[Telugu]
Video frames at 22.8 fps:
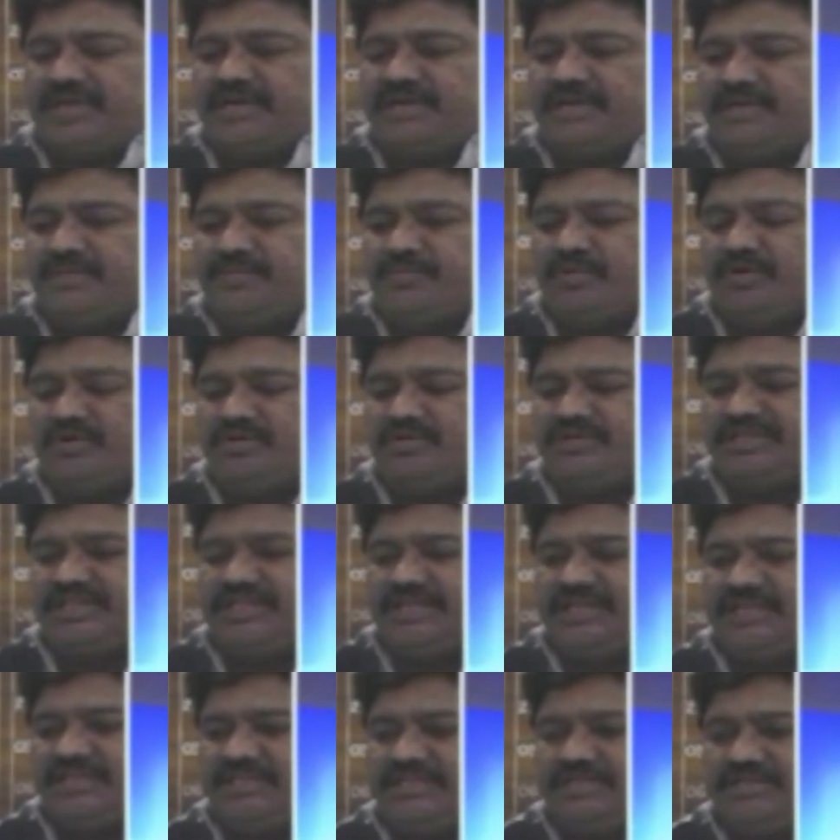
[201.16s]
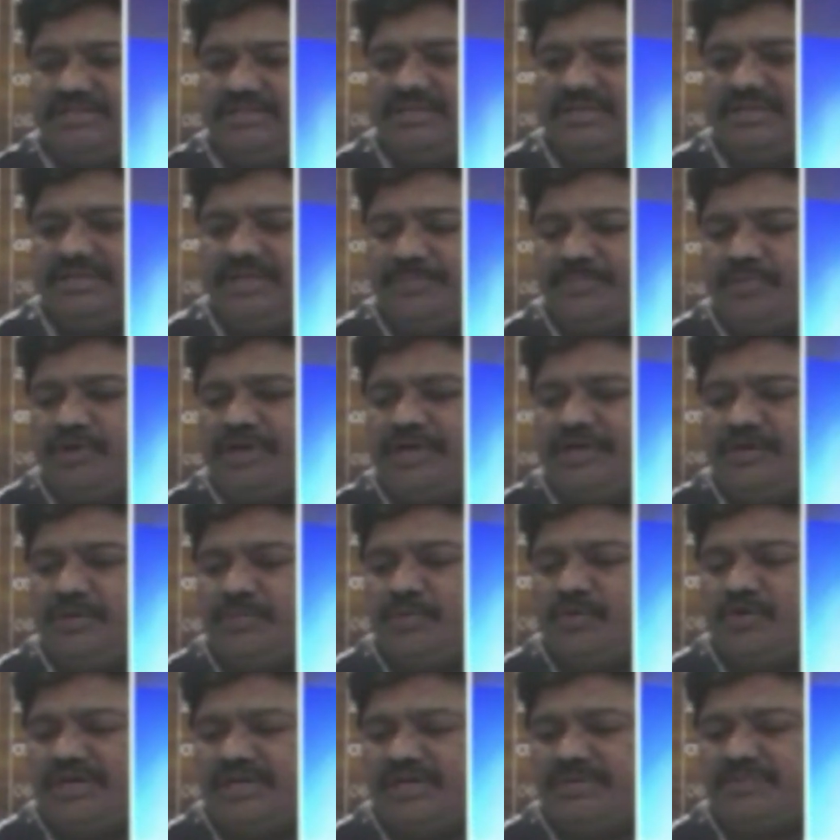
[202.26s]
పన్నెండు డిపోల నుంచి డిపో టు
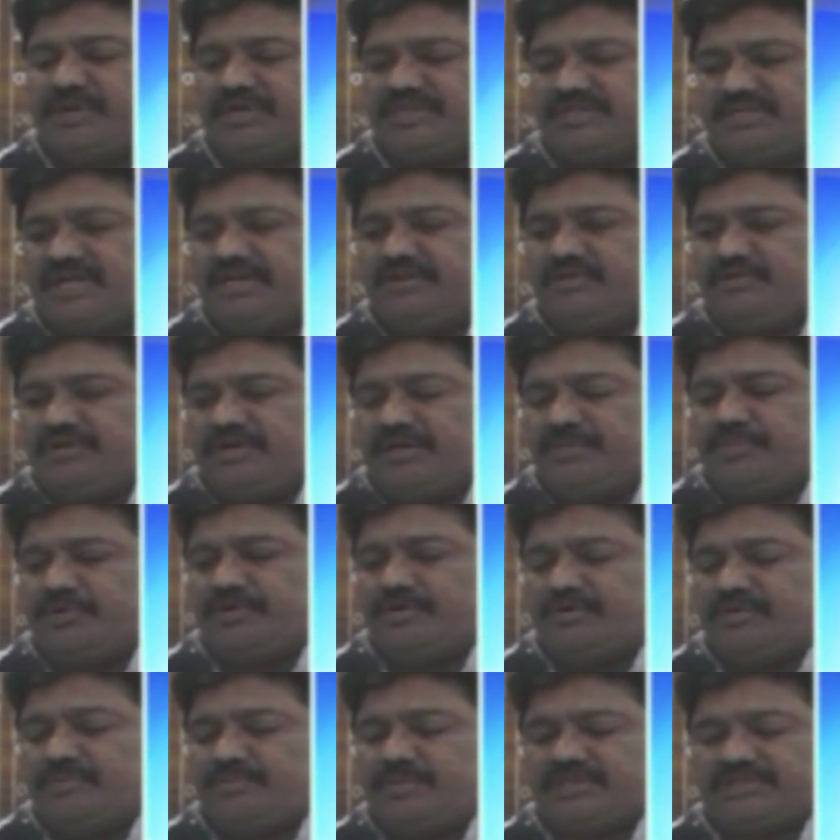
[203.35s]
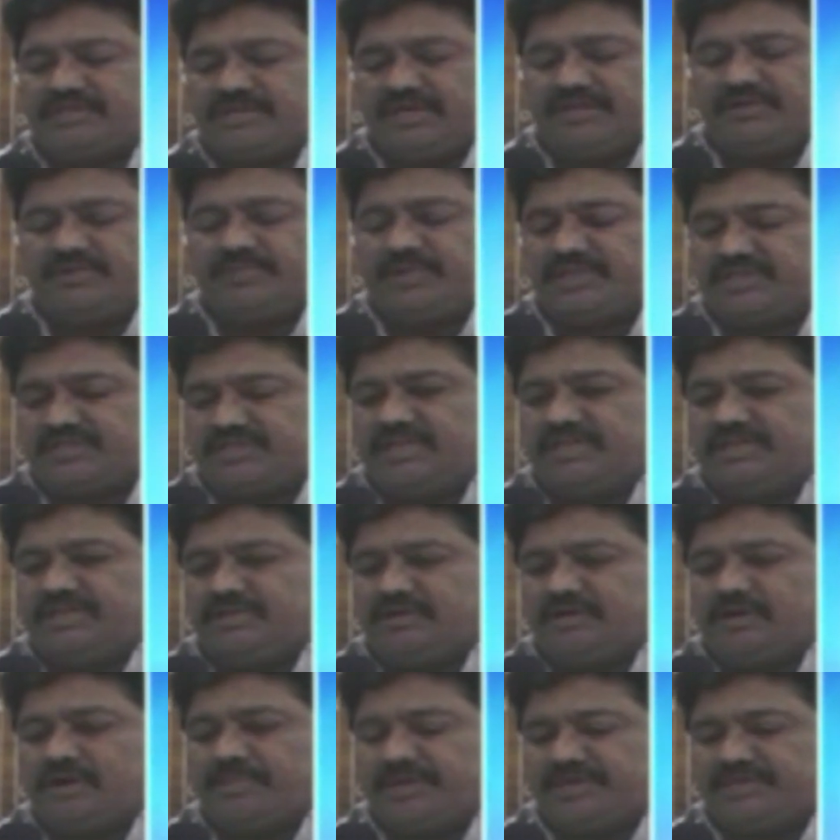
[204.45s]
డిపో అంటే బస్ స్టాండ్ టు డిపో బస్ స్టాండ్ టు బస్ స్టాండ్
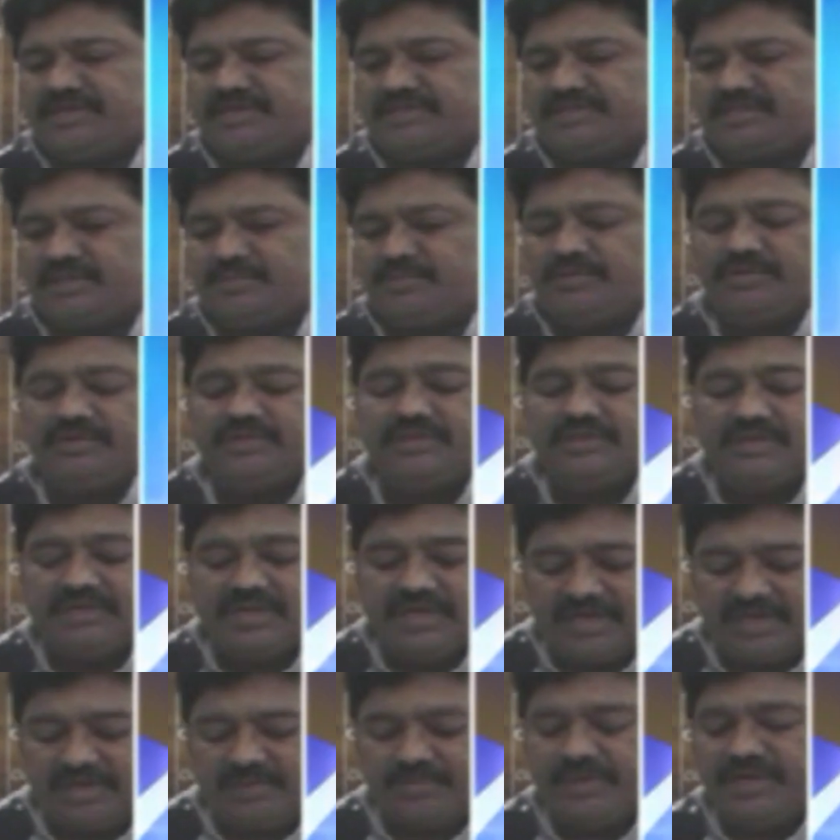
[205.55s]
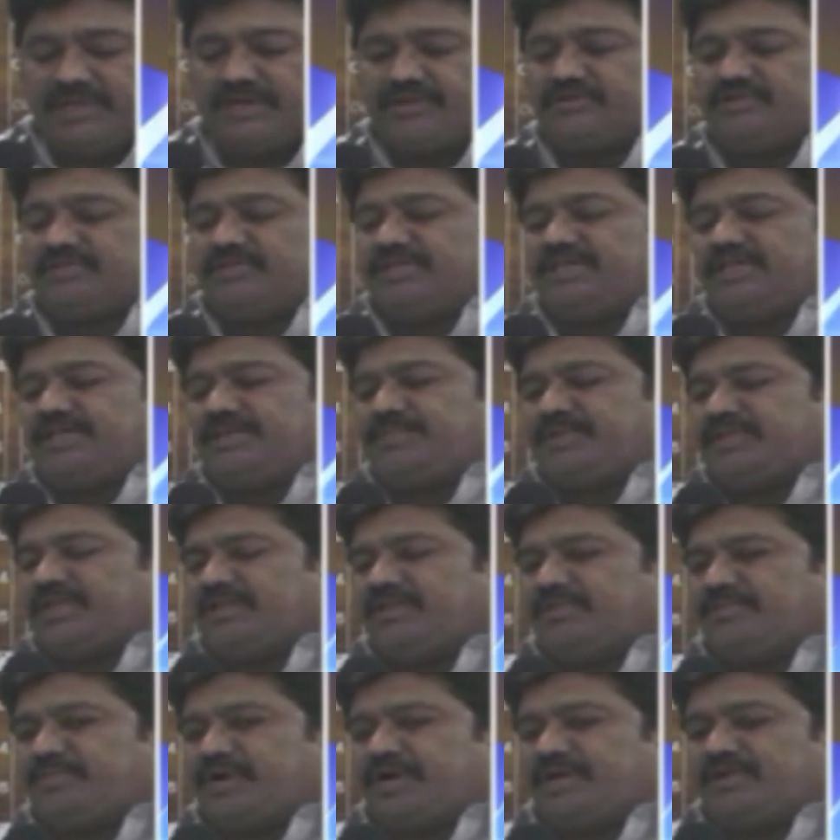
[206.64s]
ఆపరేట్ చేస్తాము ఇంటర్మీడియట్ ఈ
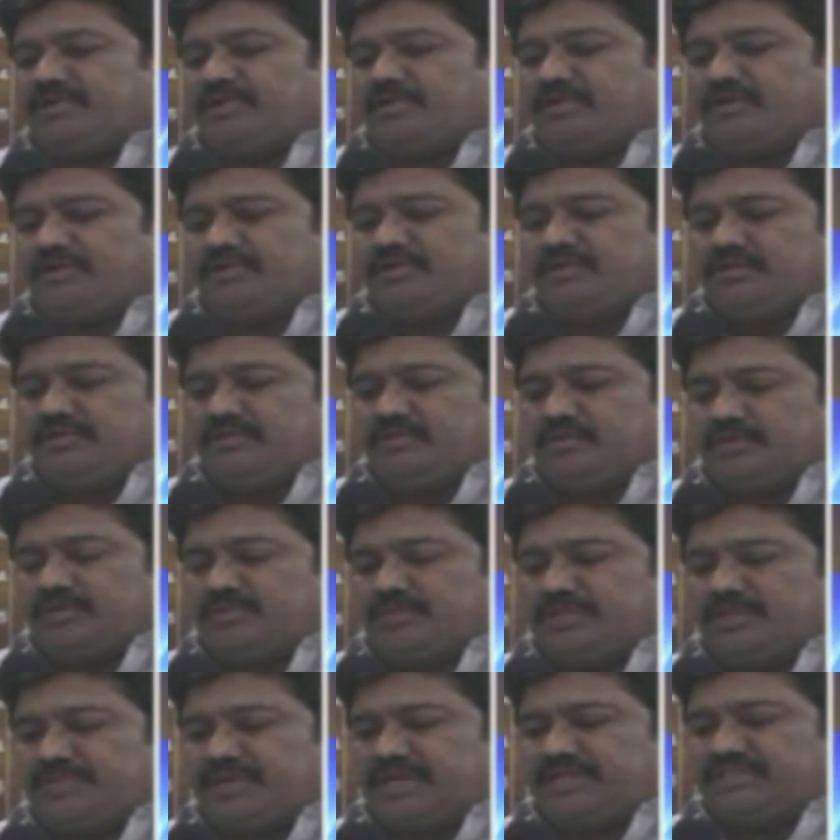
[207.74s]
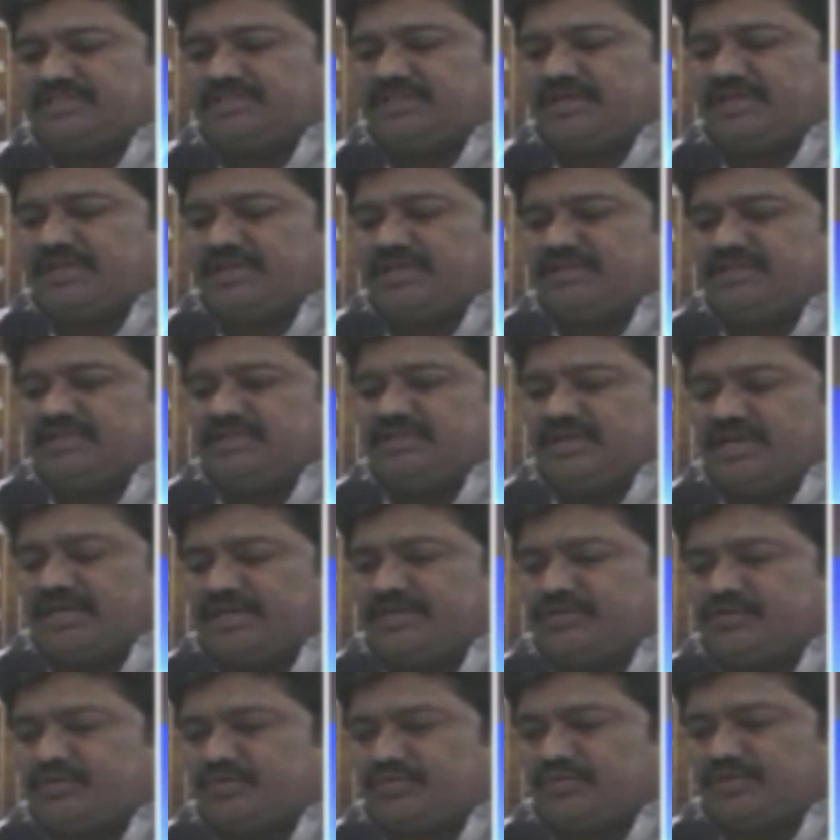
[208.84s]
పదహైదు పాయింట్లో కొంతమంది ప్యాసింజర్ని
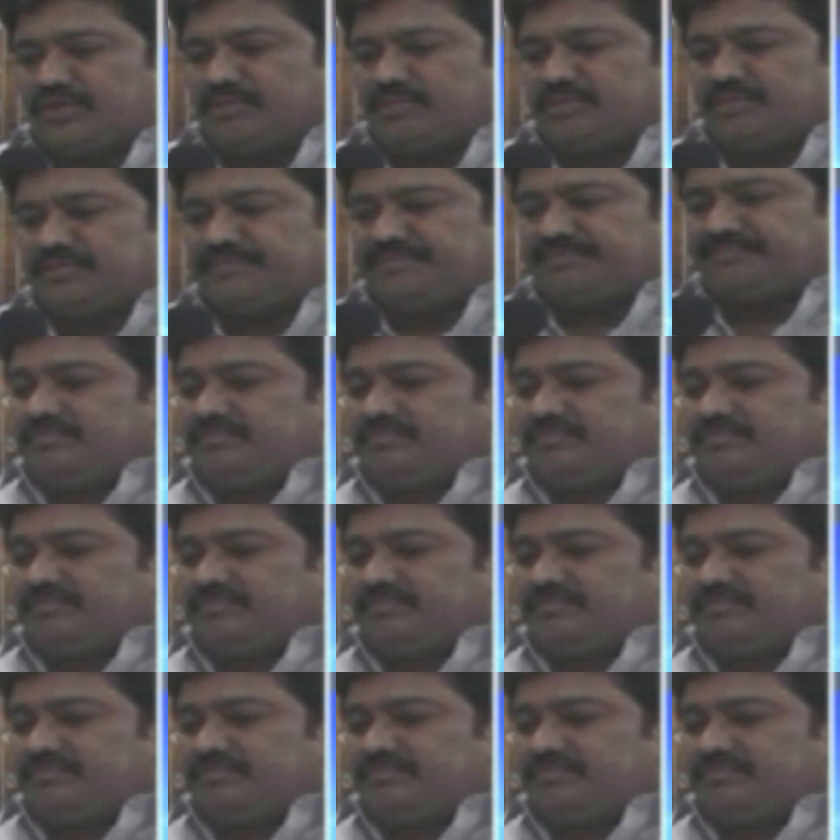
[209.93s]
ఎక్కించుకుంటాము